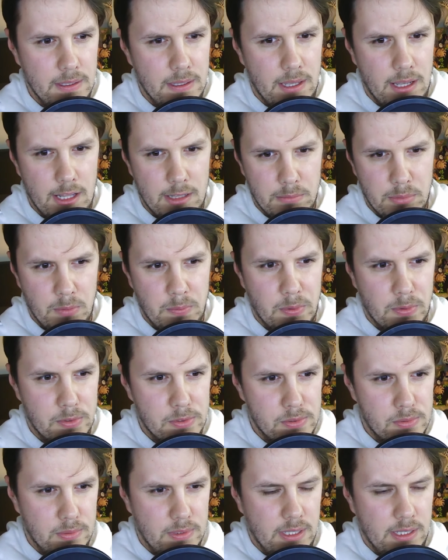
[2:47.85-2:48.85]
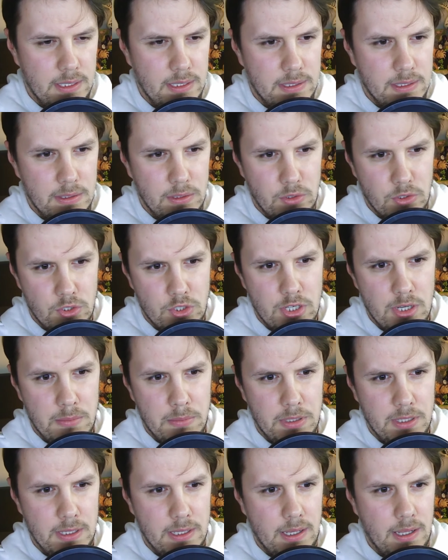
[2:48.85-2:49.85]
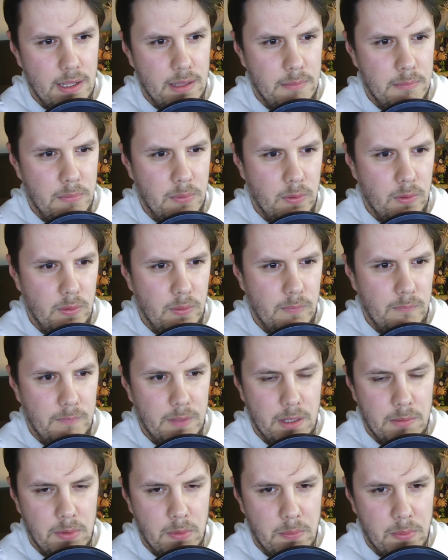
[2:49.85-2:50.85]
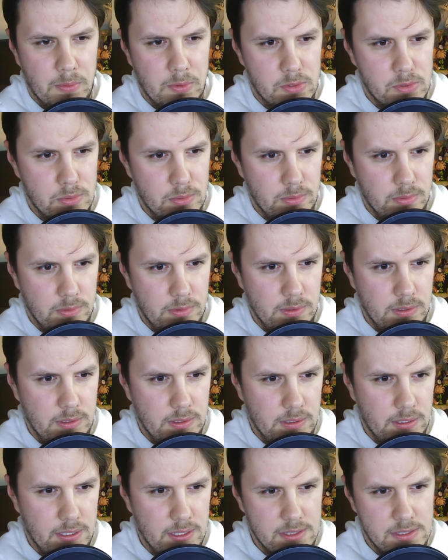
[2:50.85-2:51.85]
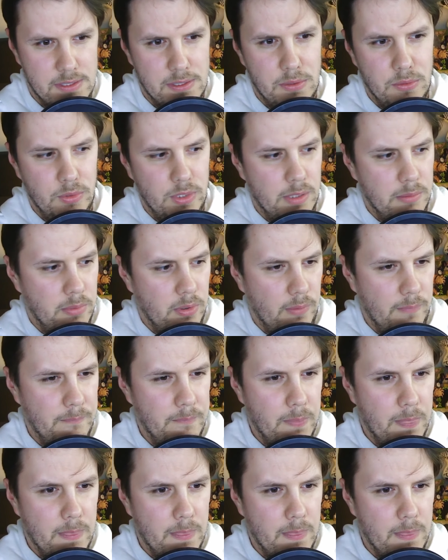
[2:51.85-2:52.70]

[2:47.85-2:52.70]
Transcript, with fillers: albo po prostu daję tylko siebie, albo, albo po prostu y, kanceluję, bo,